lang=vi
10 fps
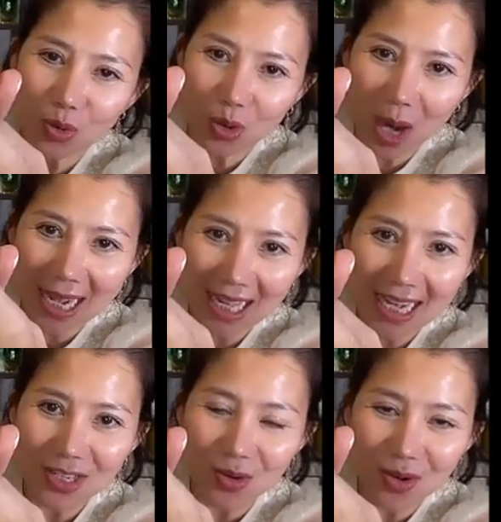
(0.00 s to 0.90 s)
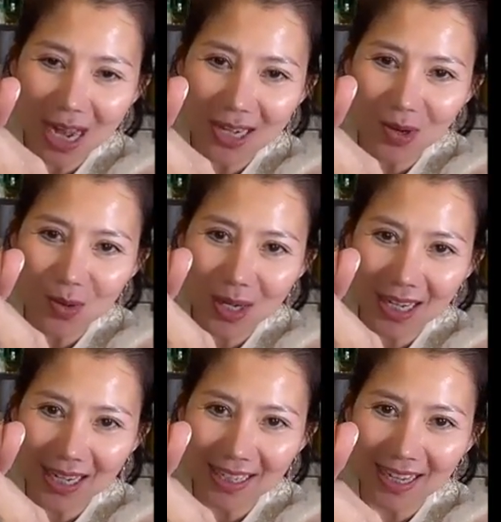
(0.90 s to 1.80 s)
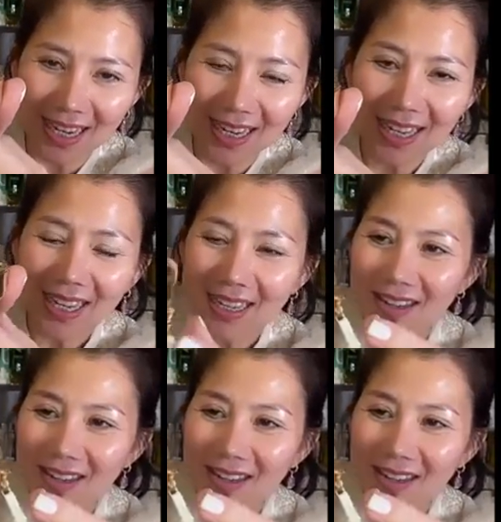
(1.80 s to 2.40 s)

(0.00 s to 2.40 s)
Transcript: xoàn ngay chỗ này luôn này cả nhà